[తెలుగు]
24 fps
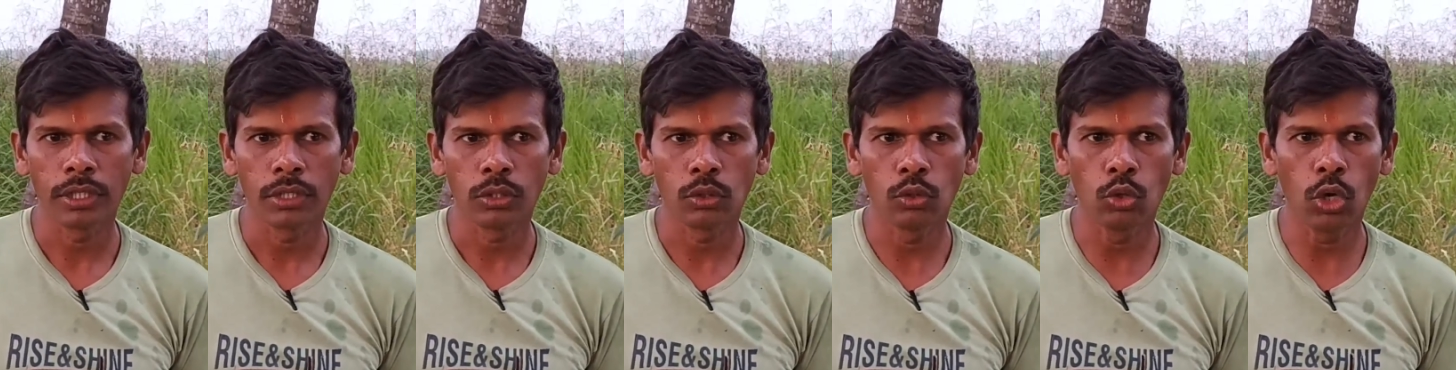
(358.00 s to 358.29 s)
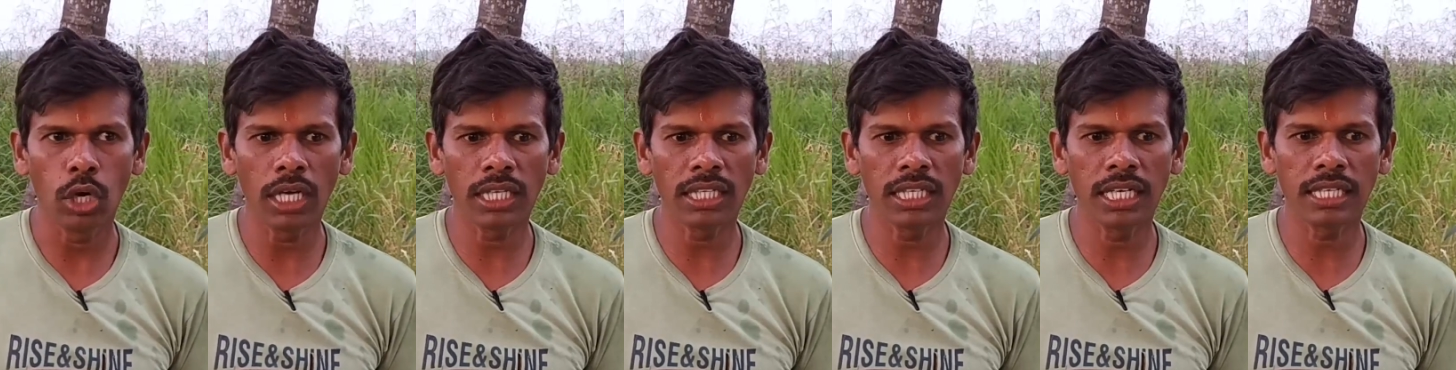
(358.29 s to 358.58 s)
గో
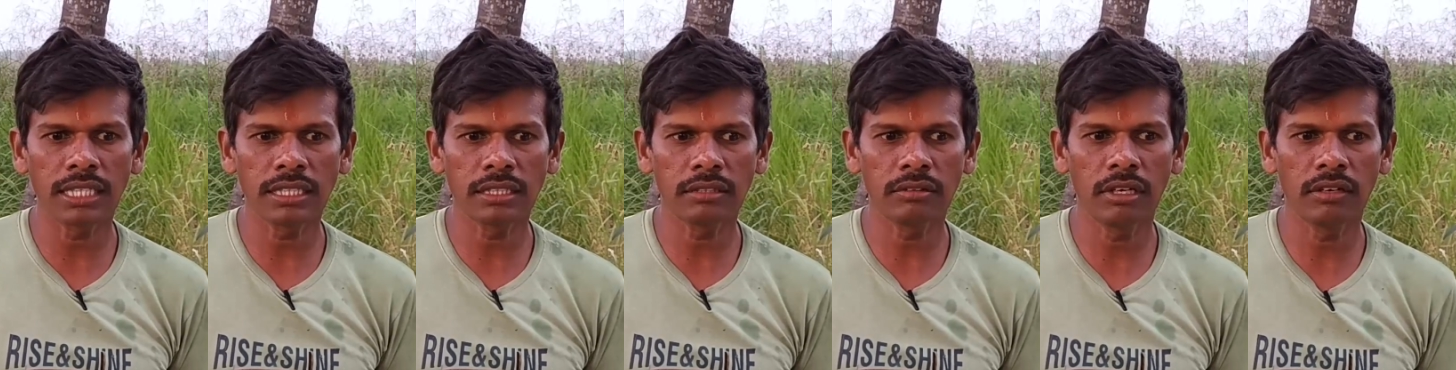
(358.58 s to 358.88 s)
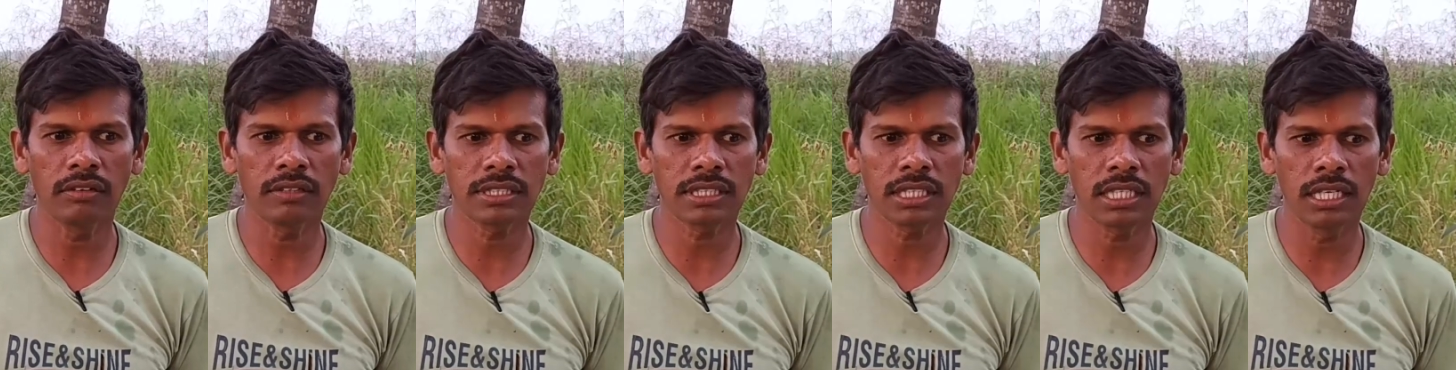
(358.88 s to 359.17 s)
ఆధారిత
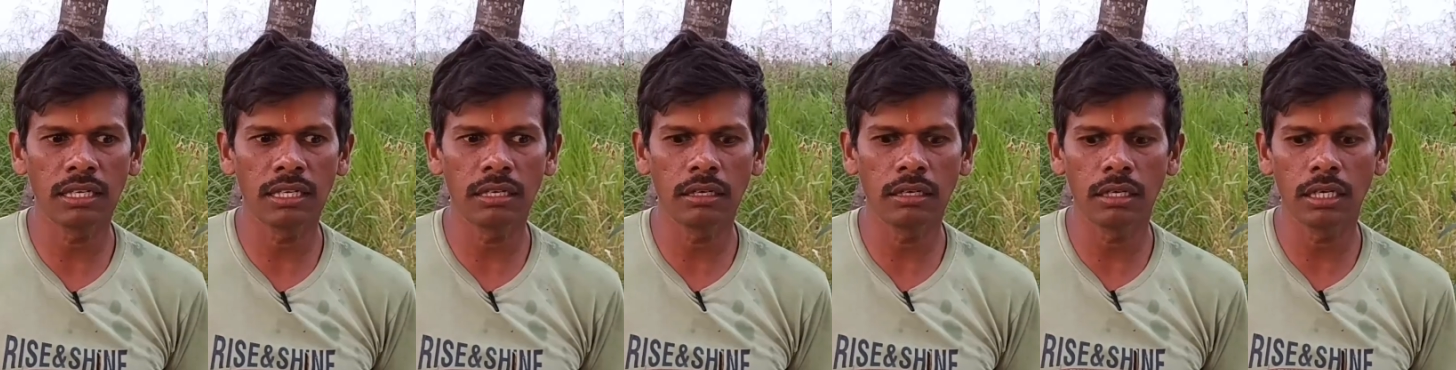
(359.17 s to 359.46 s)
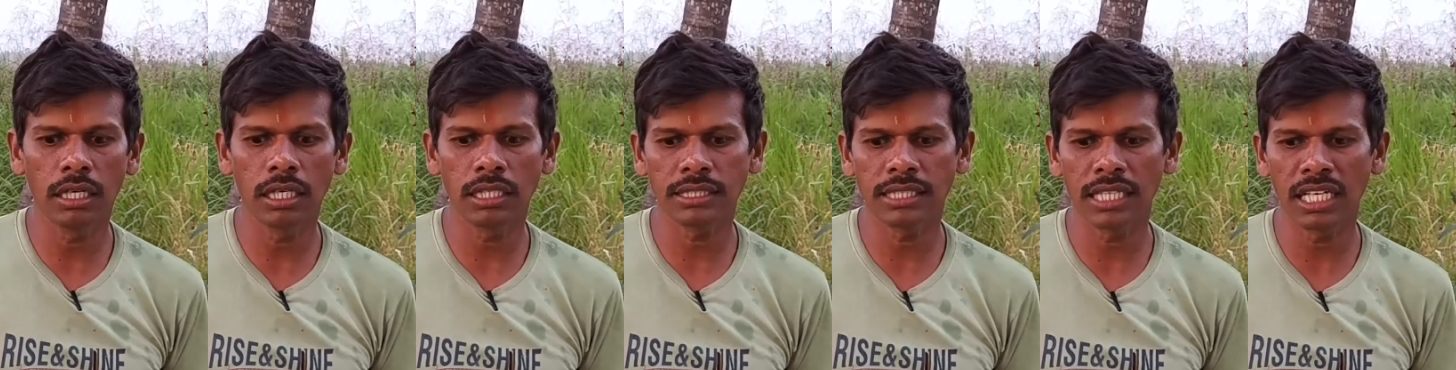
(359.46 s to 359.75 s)
వ్యవస్థ
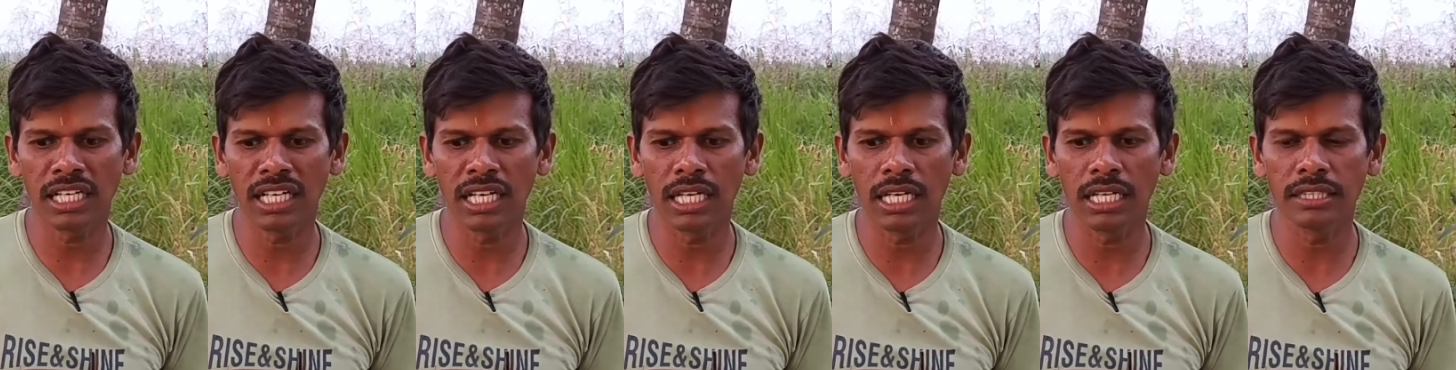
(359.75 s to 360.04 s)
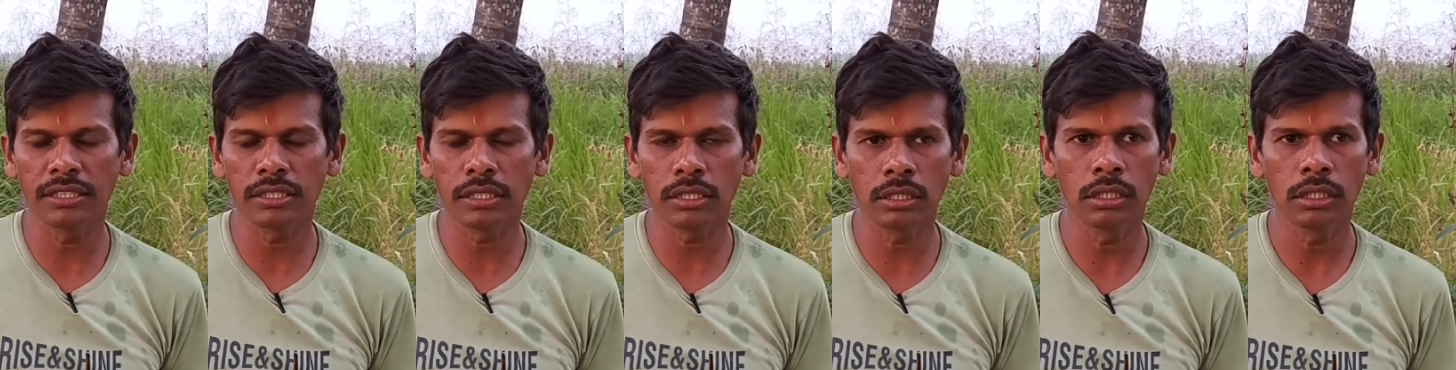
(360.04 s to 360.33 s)

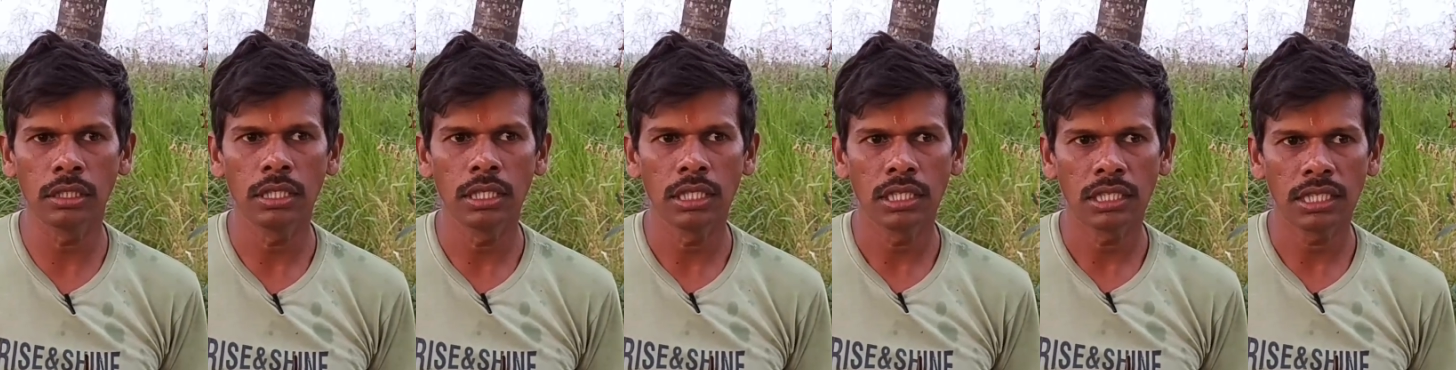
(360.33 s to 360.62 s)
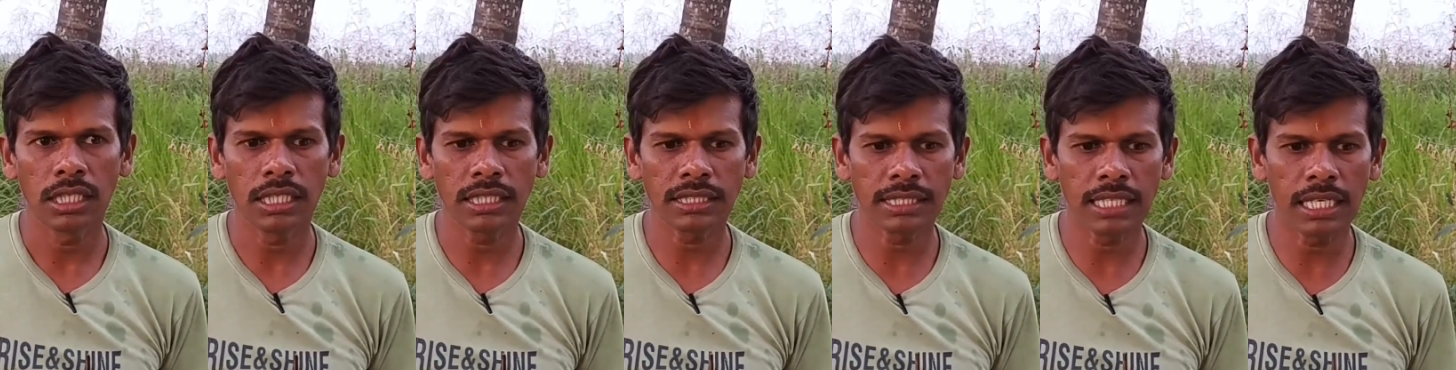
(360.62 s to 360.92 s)
సంఘాలందరూ
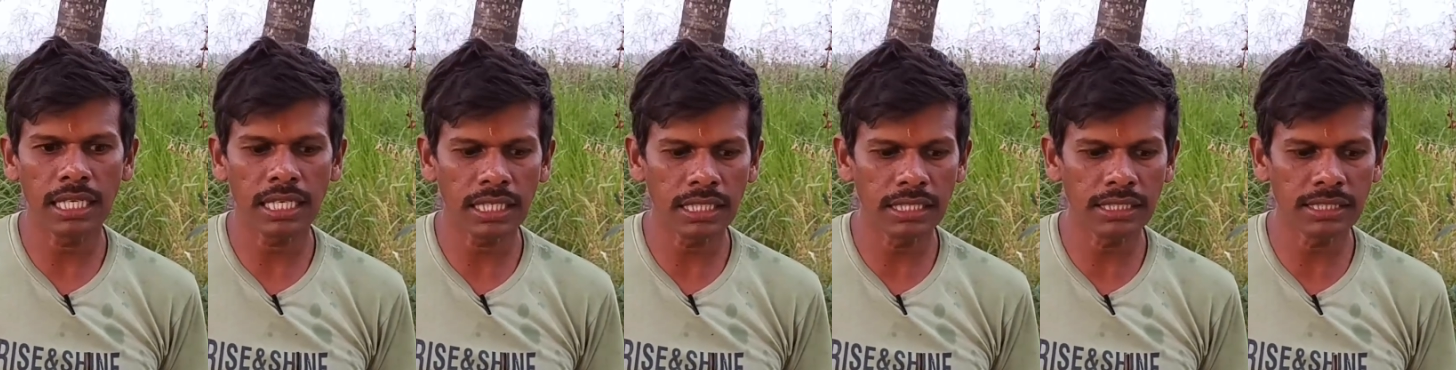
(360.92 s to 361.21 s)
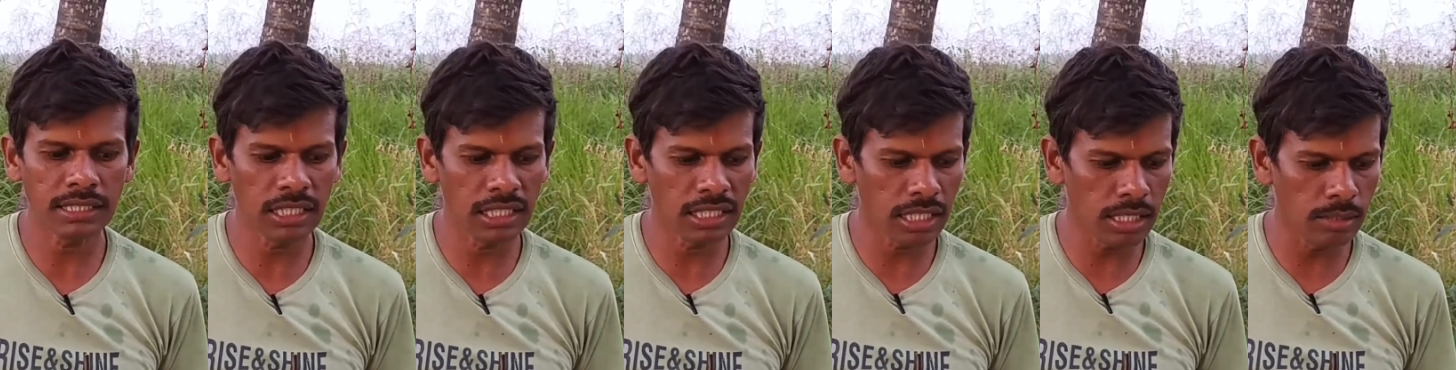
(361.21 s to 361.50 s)
నాకు
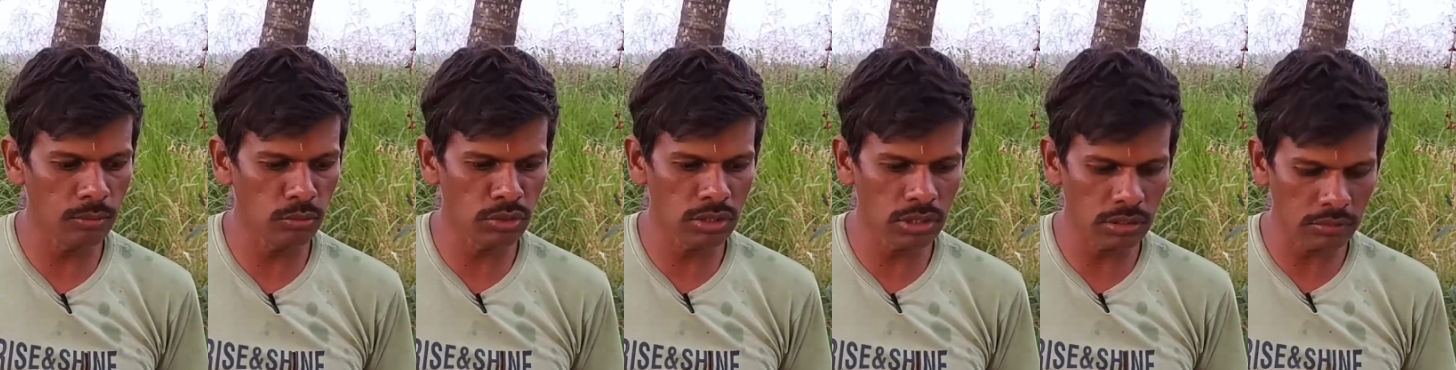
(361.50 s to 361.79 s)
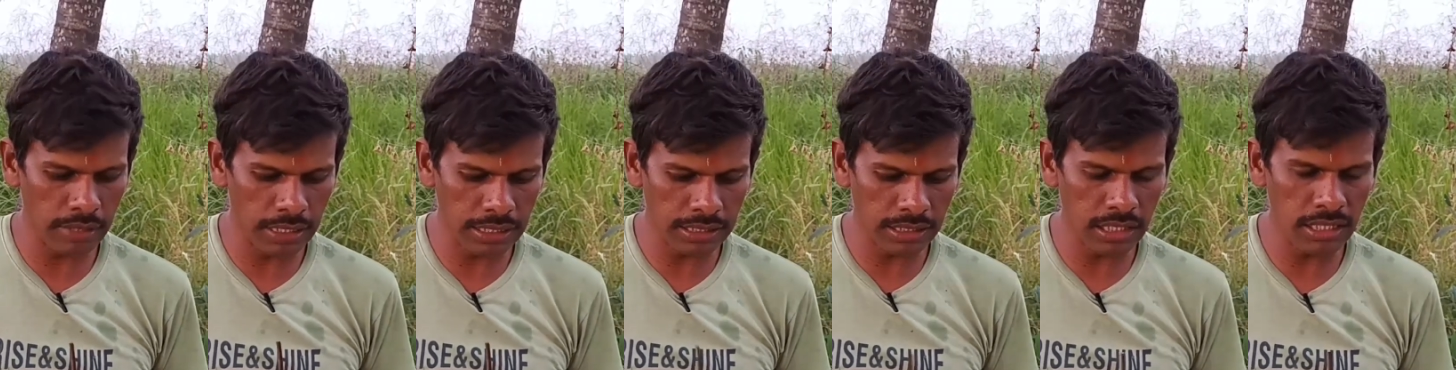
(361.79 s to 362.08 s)
సహకరిస్తే ఇంకా ముందుకు
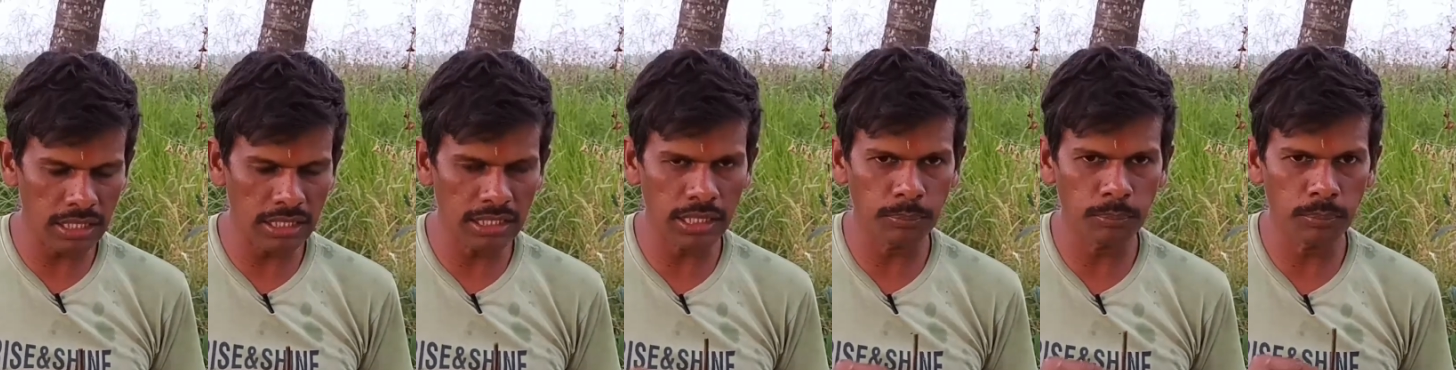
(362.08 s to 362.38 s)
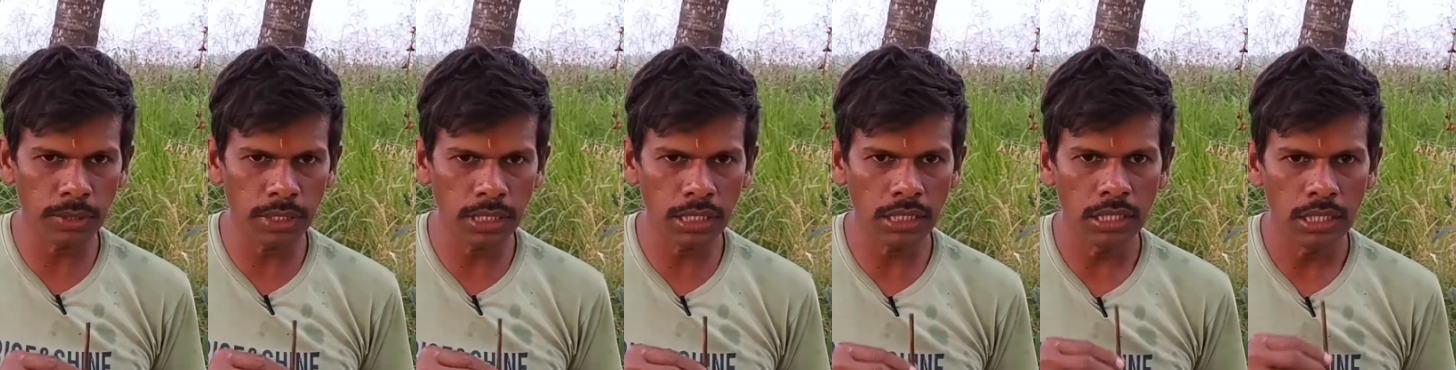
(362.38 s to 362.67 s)
వెళ్తానని చెప్పి